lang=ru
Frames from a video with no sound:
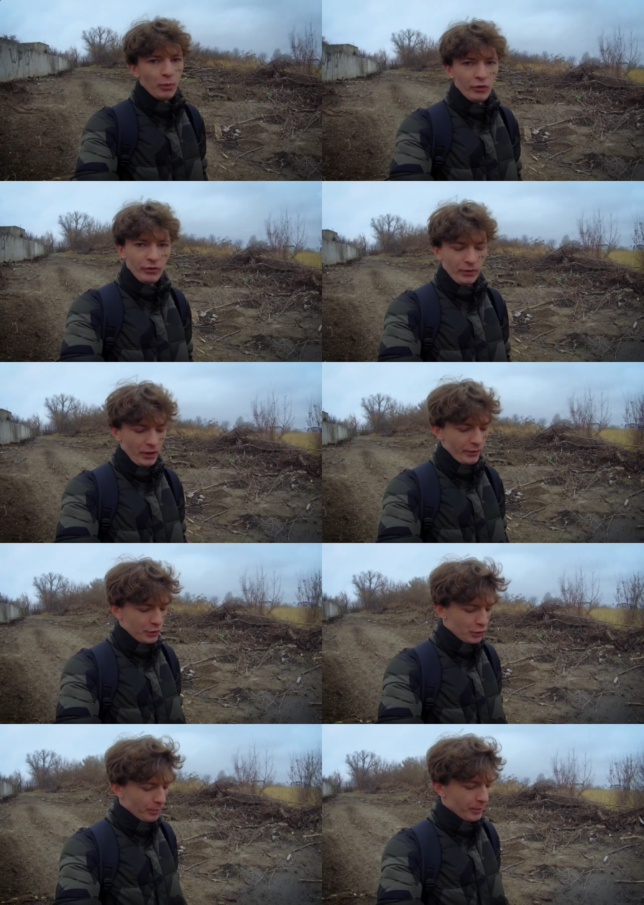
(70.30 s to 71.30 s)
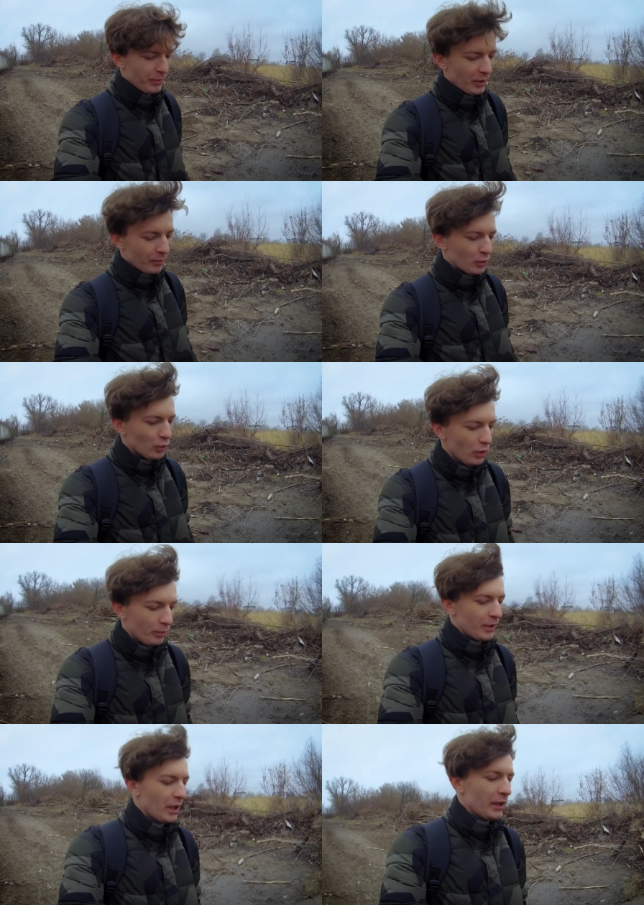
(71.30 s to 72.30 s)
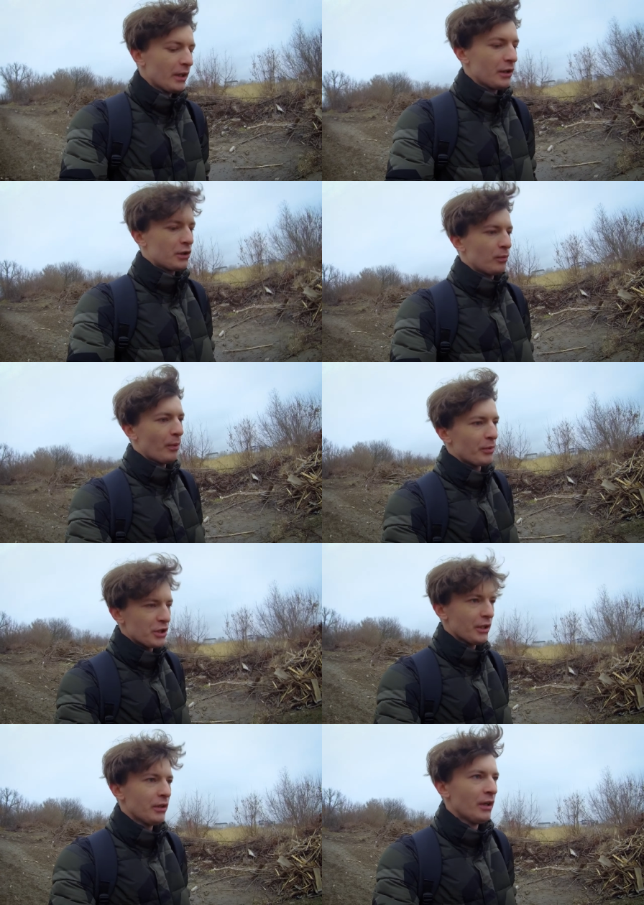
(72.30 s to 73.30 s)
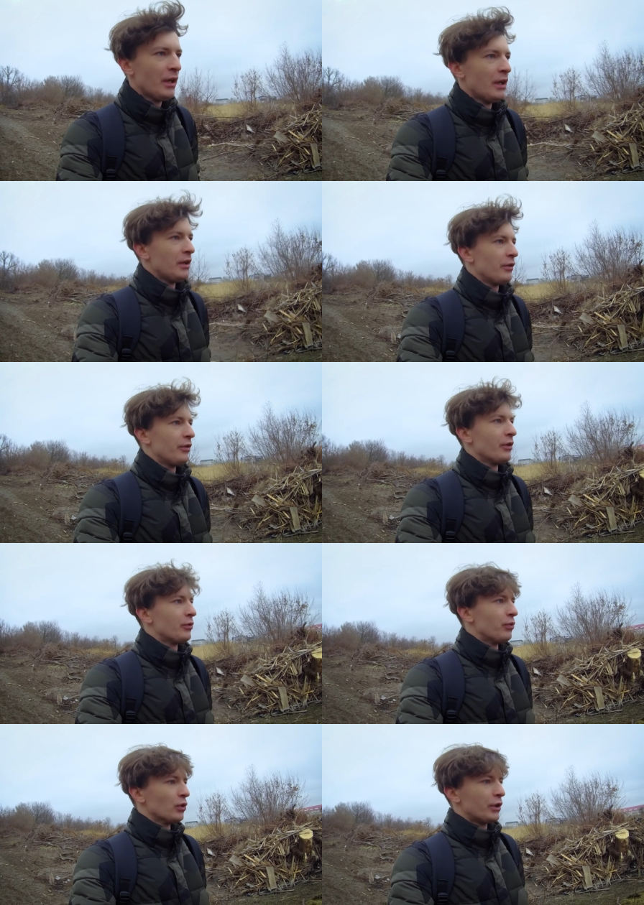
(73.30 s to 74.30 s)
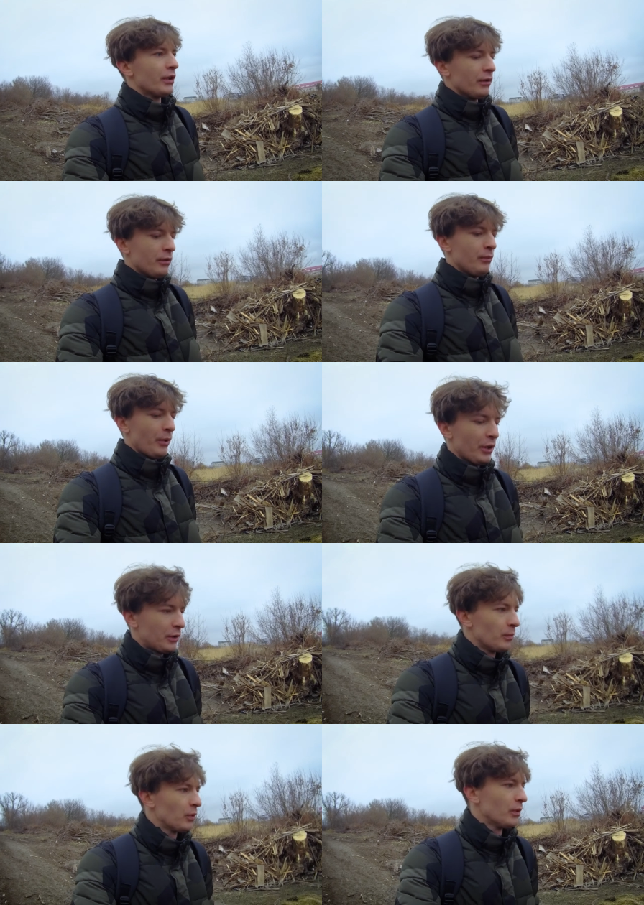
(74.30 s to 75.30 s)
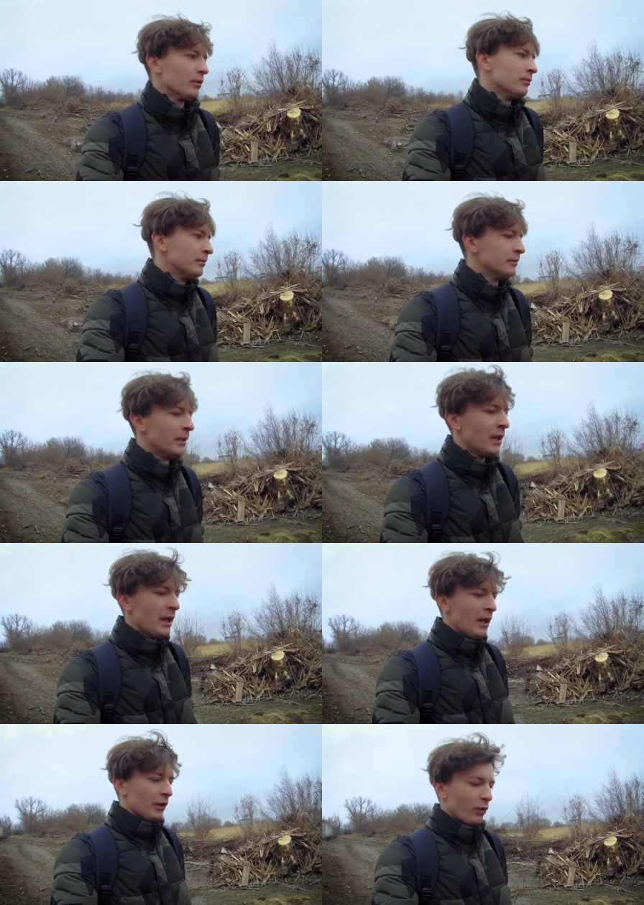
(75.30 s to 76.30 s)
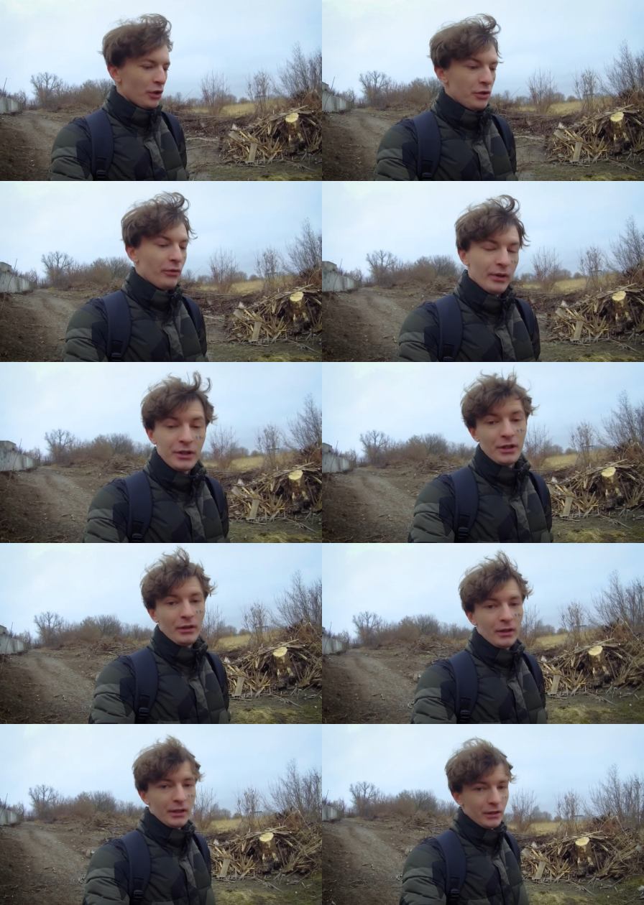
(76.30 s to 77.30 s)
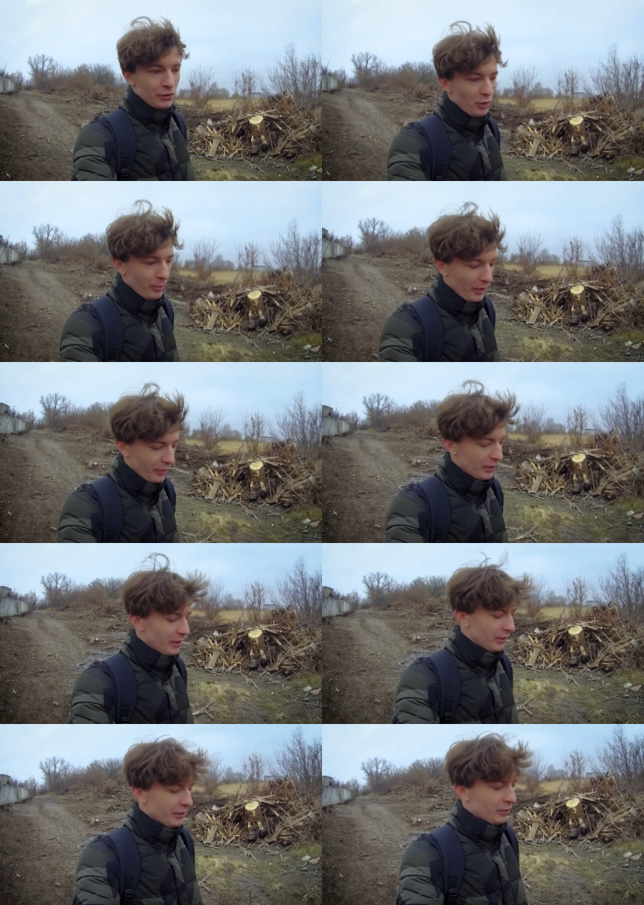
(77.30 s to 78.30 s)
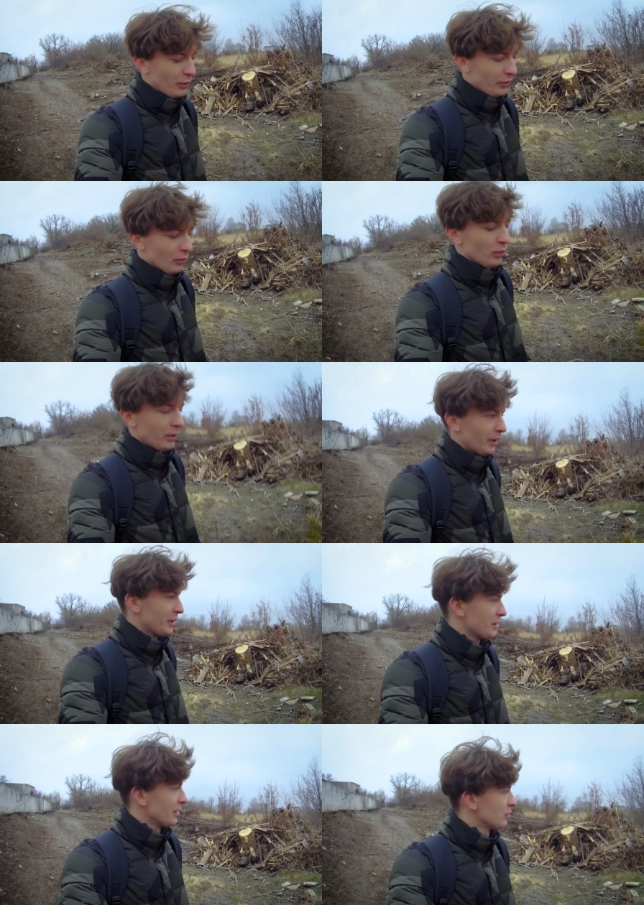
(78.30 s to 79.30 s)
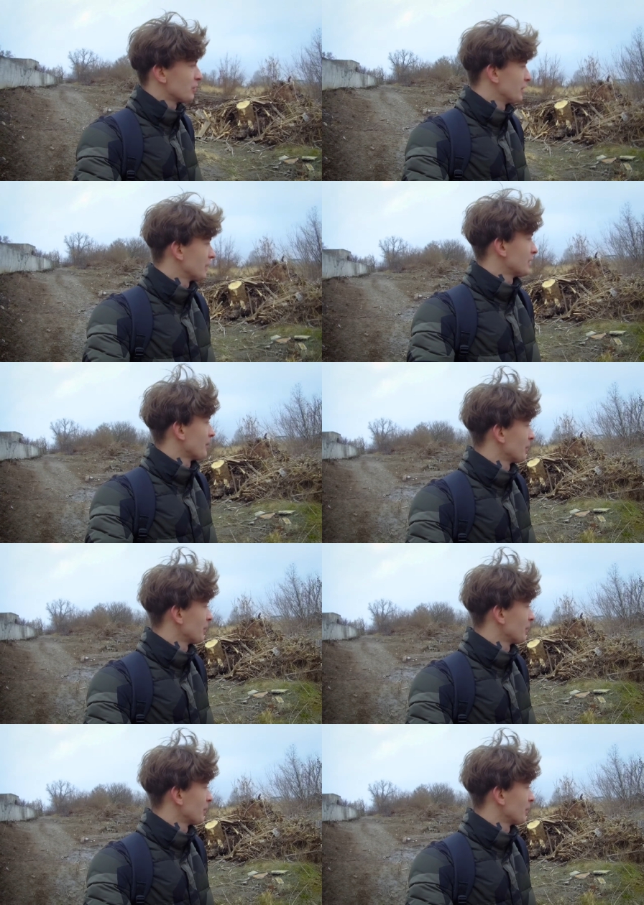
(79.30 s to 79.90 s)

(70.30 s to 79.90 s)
Просто в голове что-то перемкнуло у меня, и я решил побежать и сделать фотки. Поэтому творчество, я считаю, так и должно происходить. То есть, ну, конечно, нужно иногда